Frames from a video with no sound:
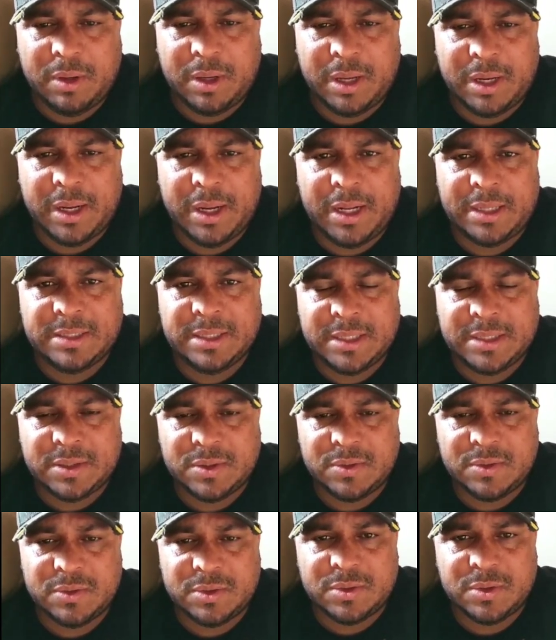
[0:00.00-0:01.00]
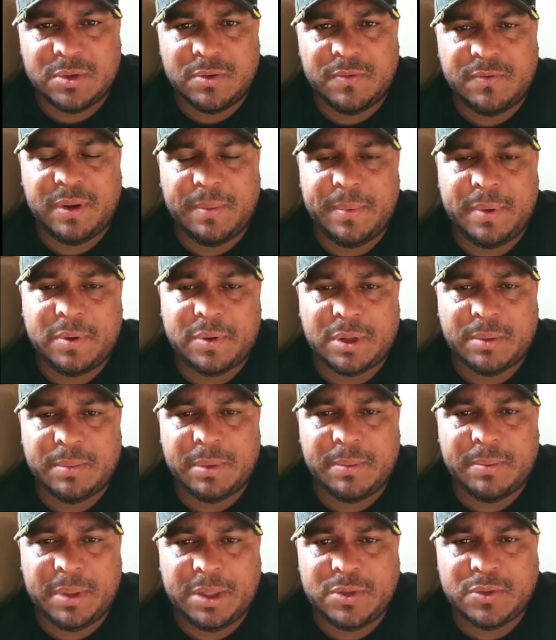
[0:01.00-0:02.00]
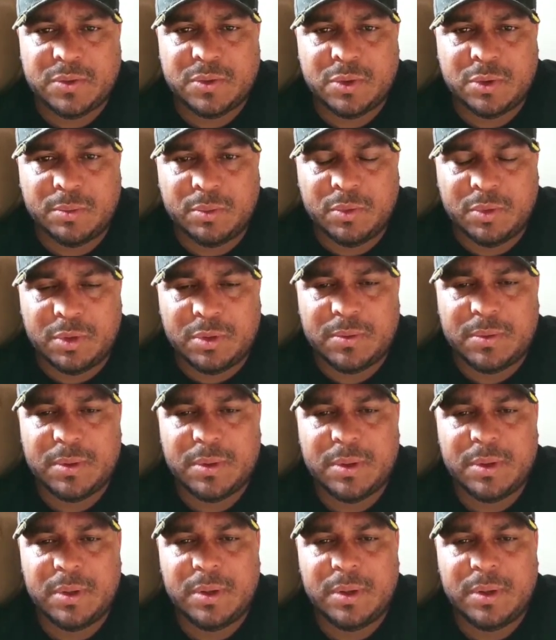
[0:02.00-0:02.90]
que era a realização do sonho, o Flamengo também me ajudou muito